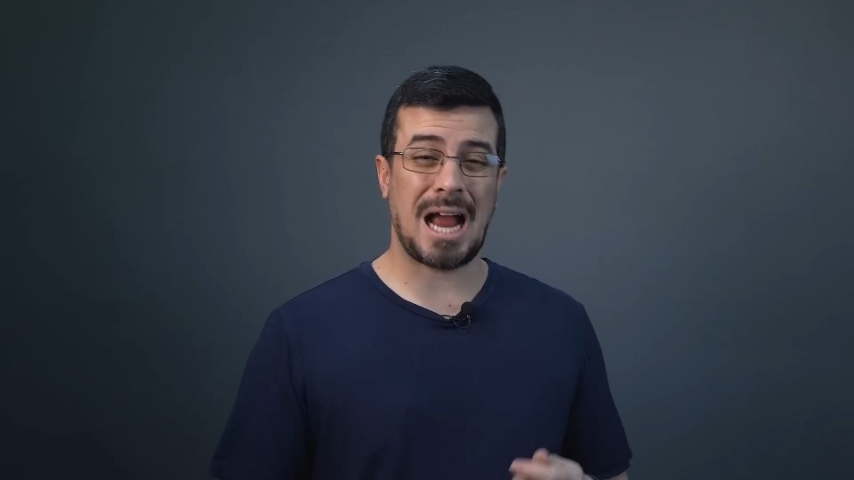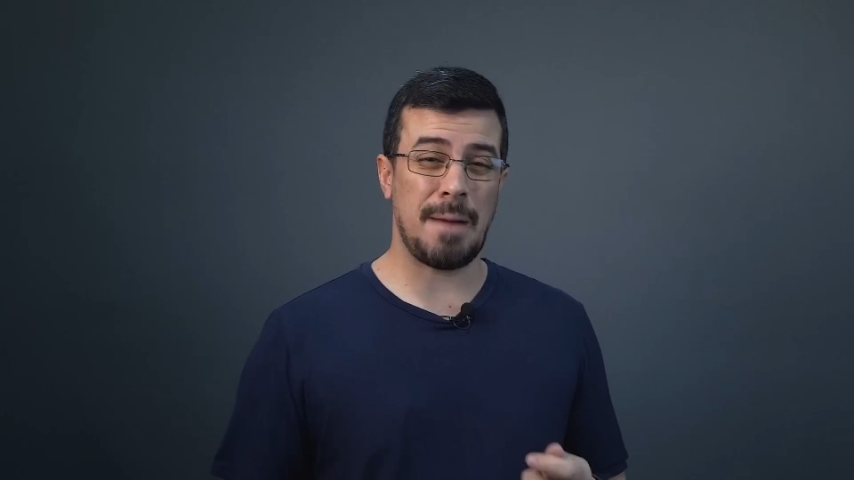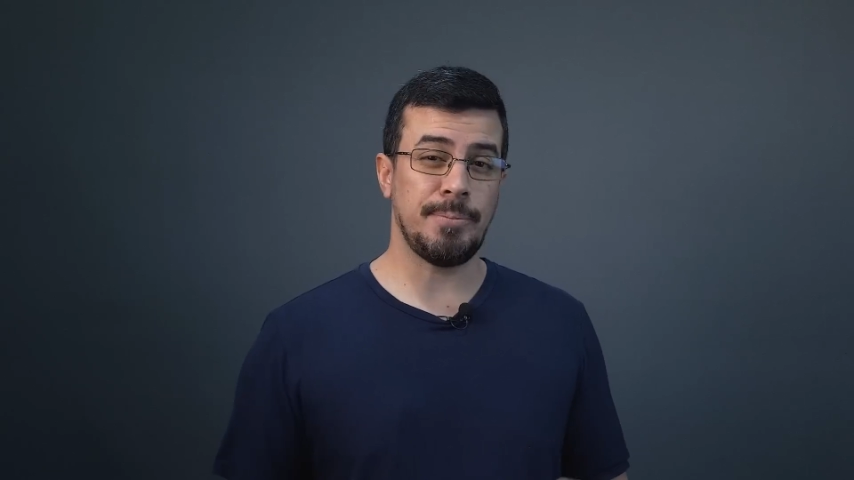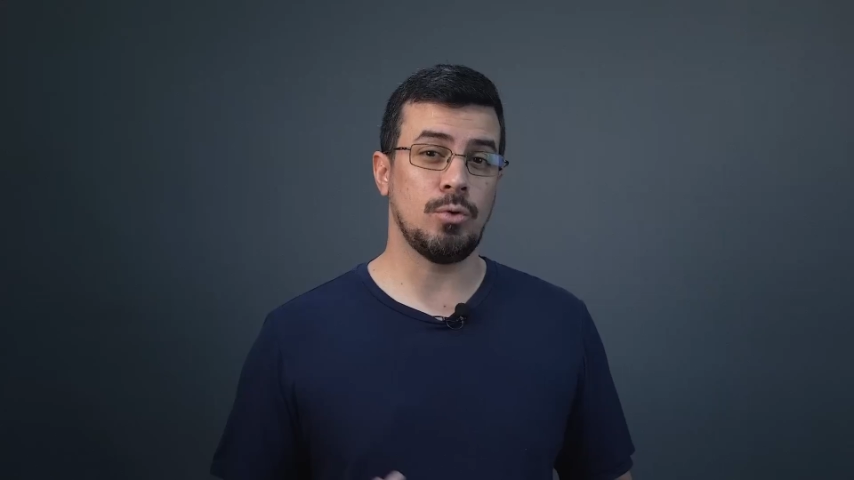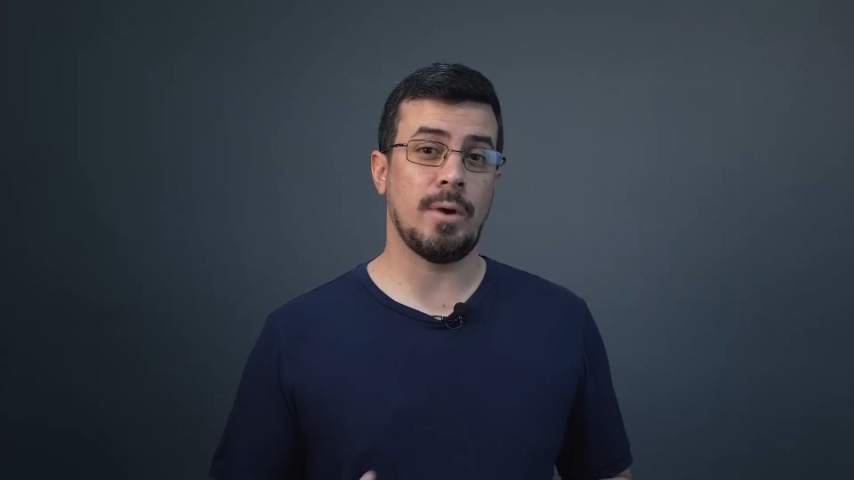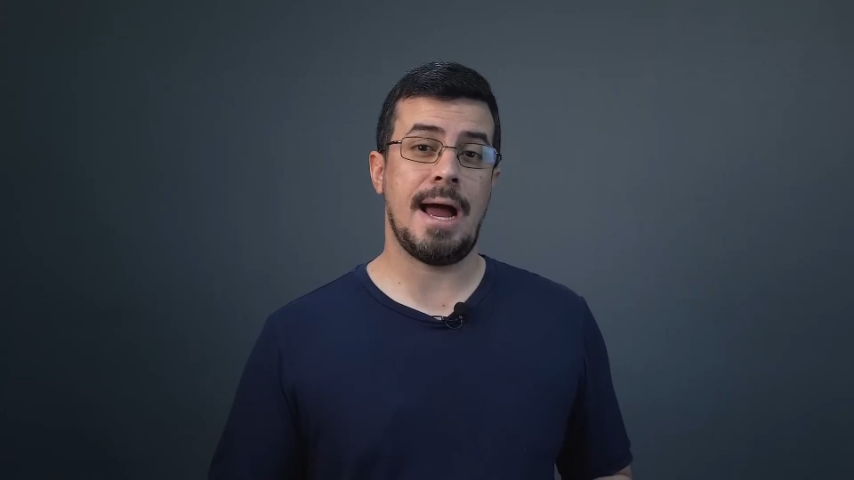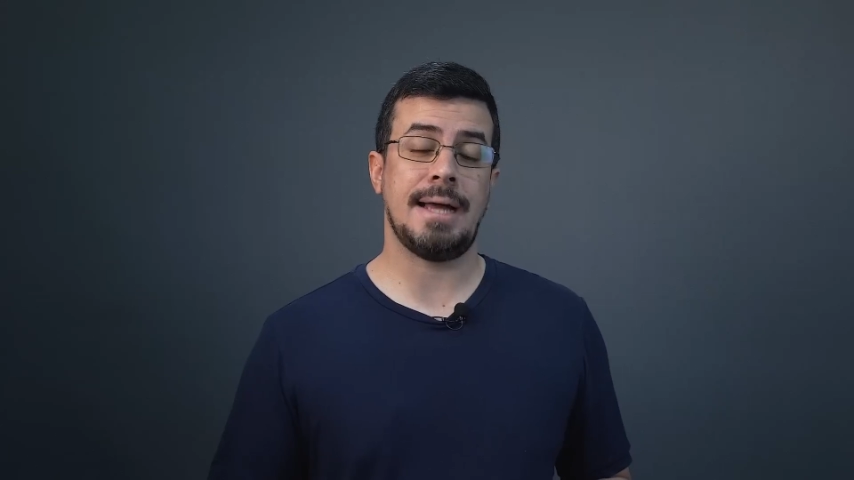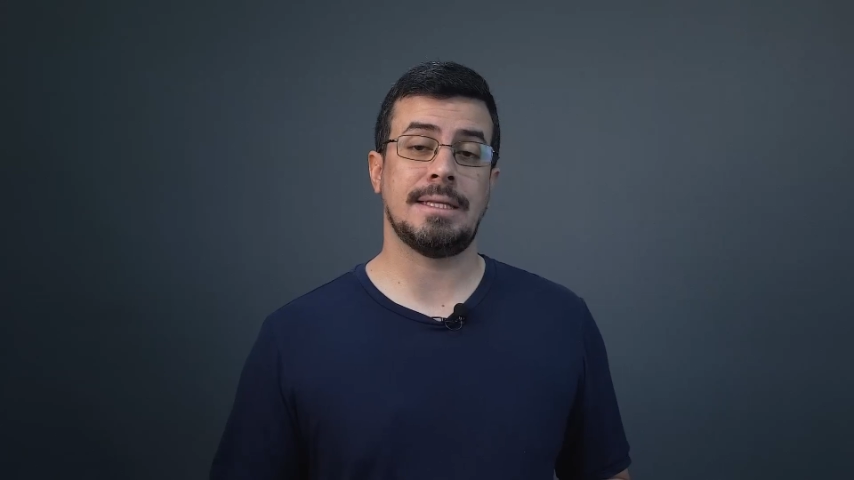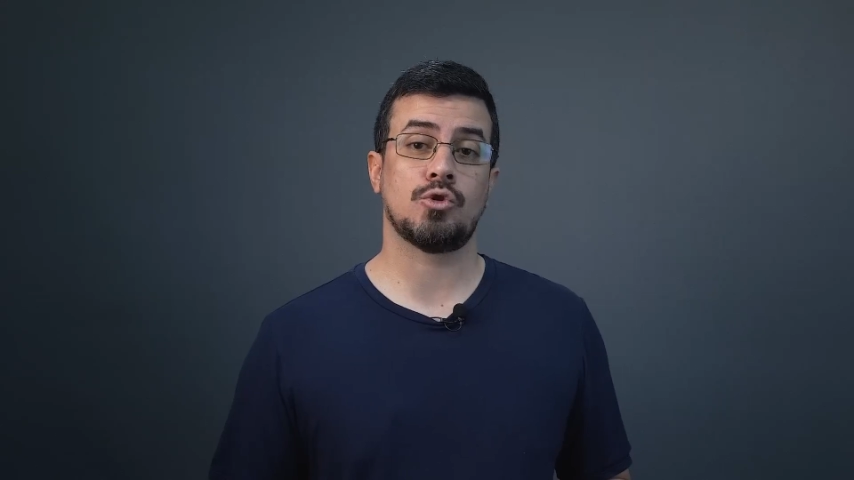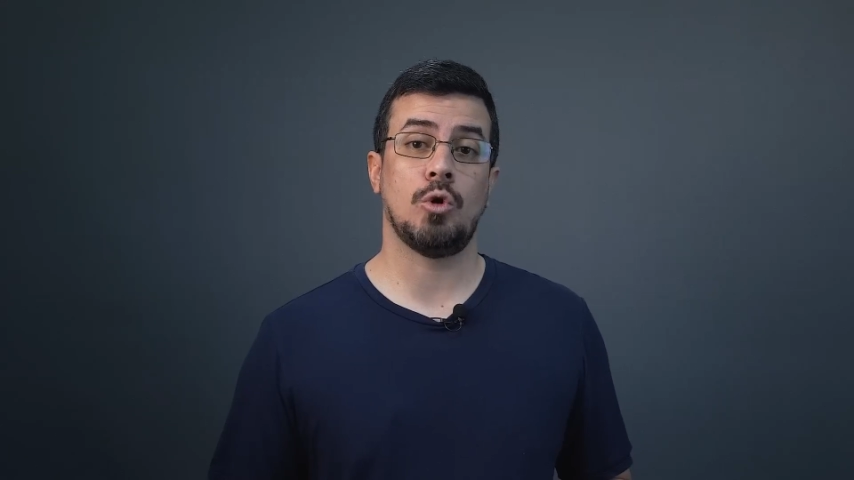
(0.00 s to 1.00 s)

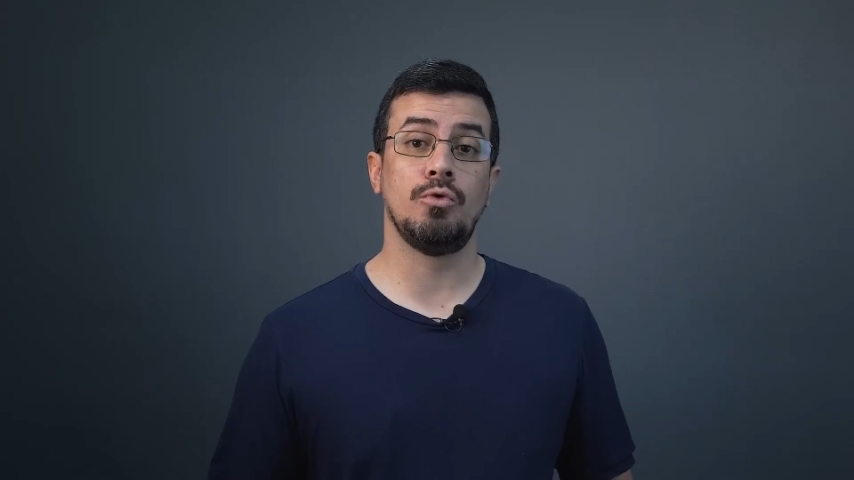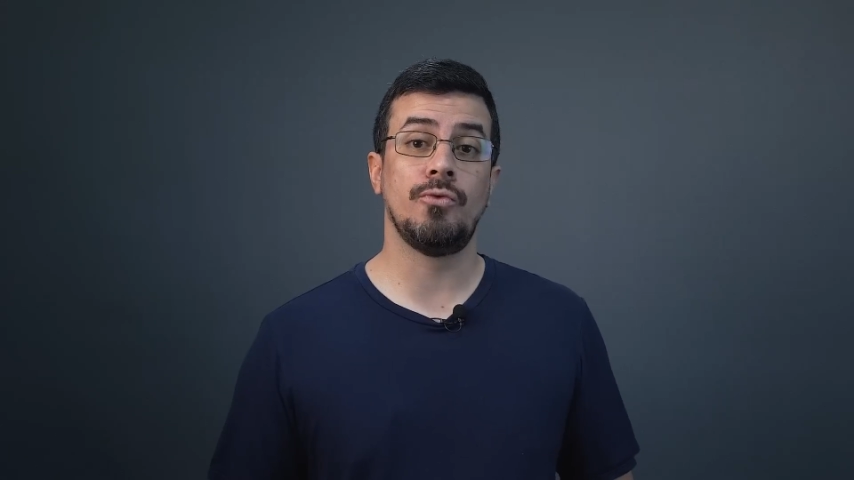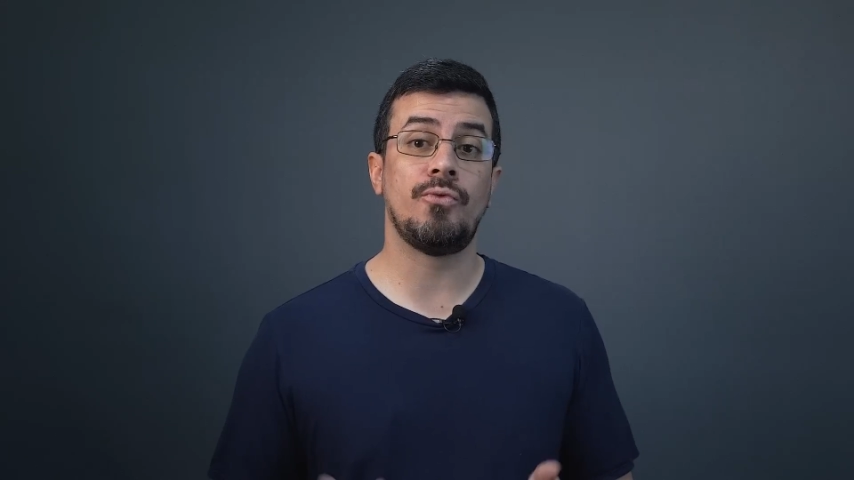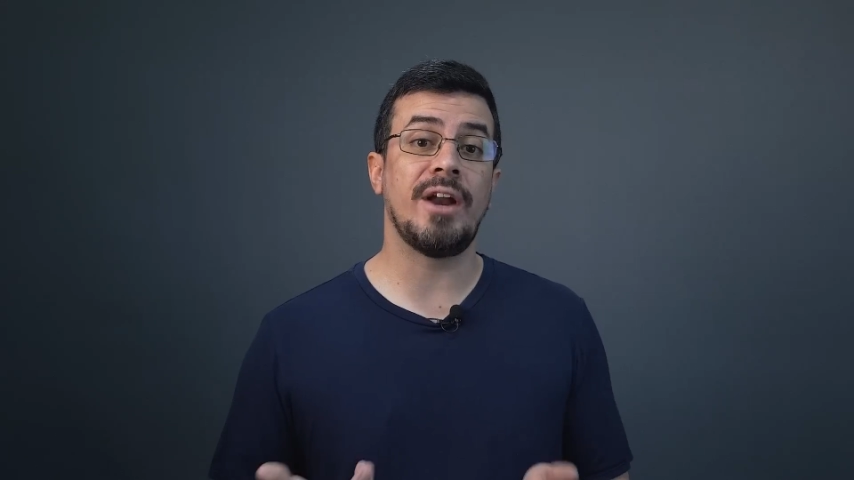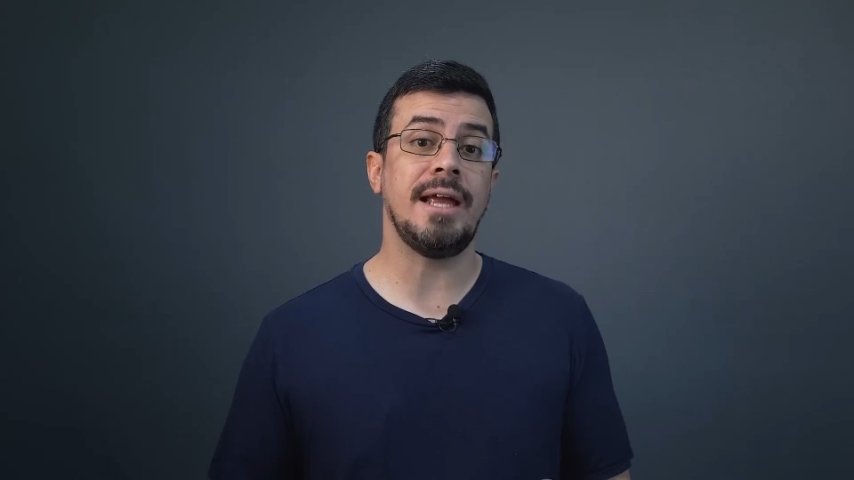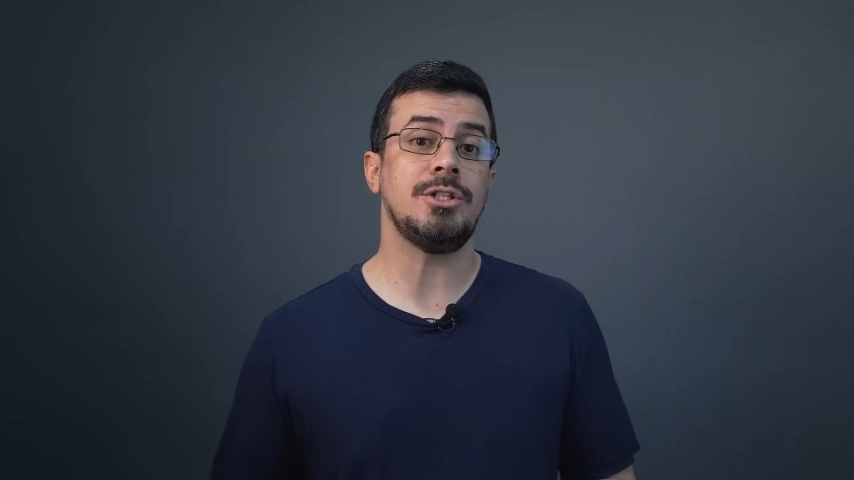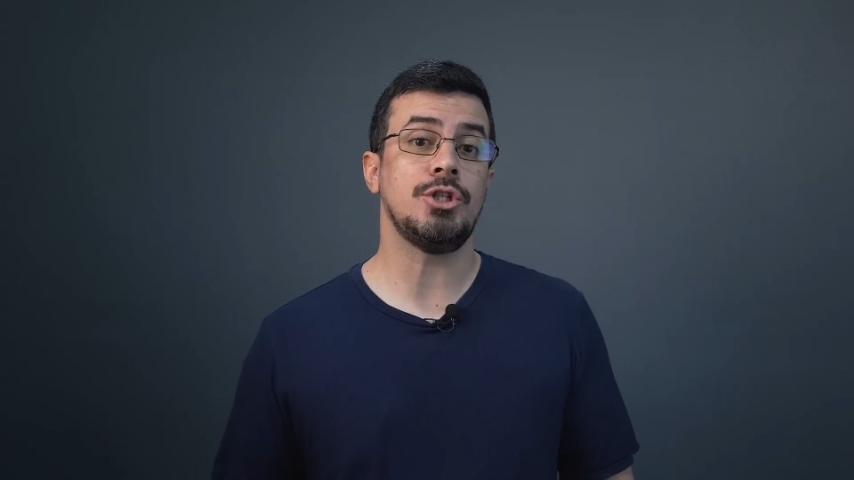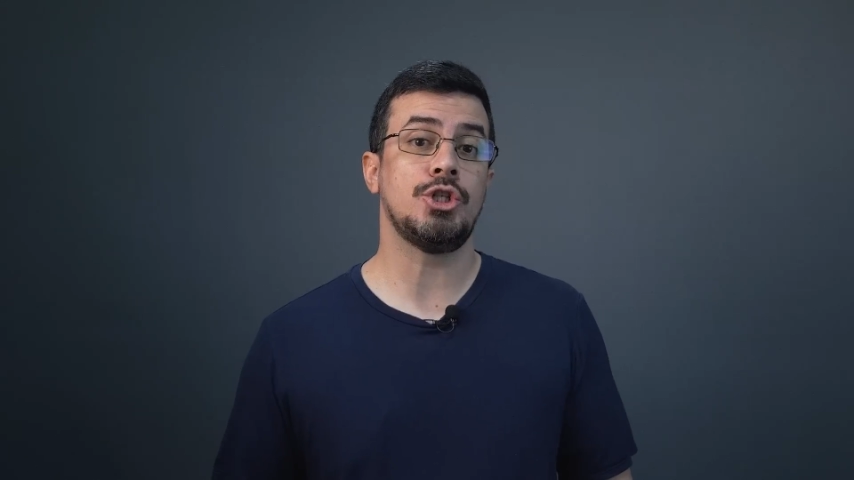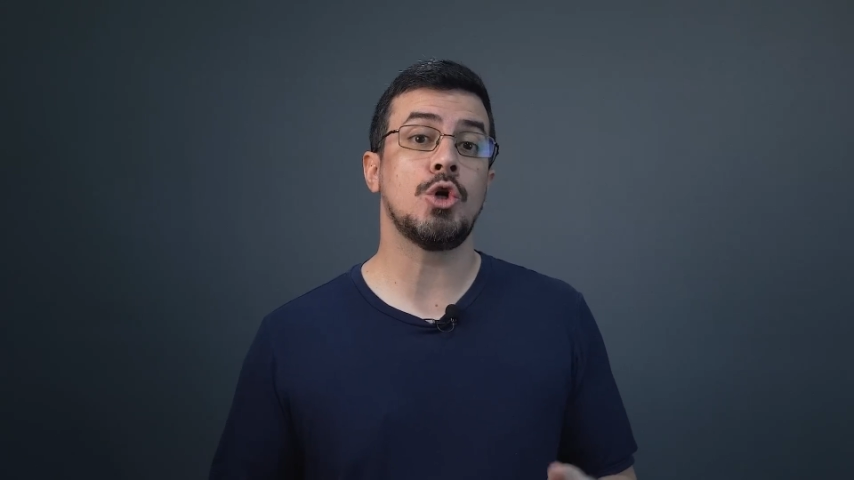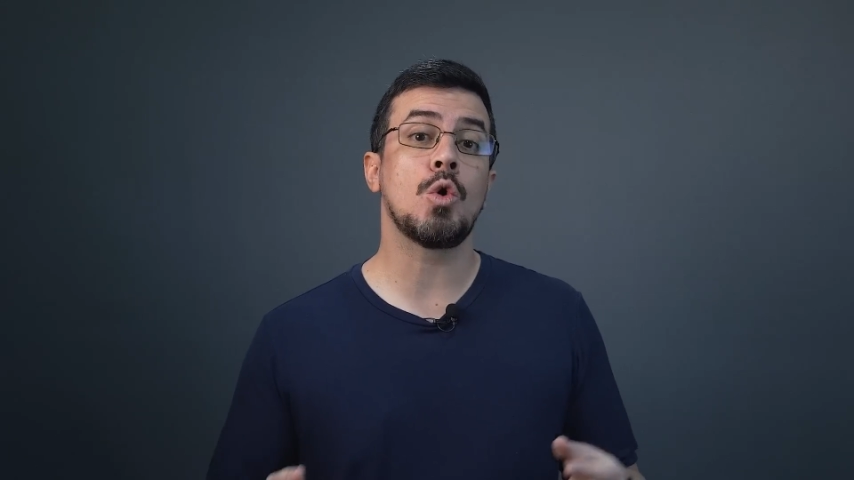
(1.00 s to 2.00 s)
capturadas como
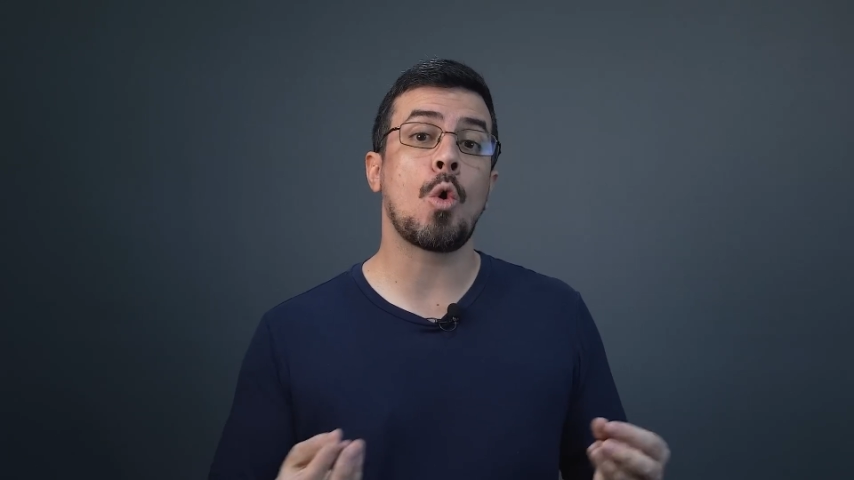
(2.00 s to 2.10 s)
frentes de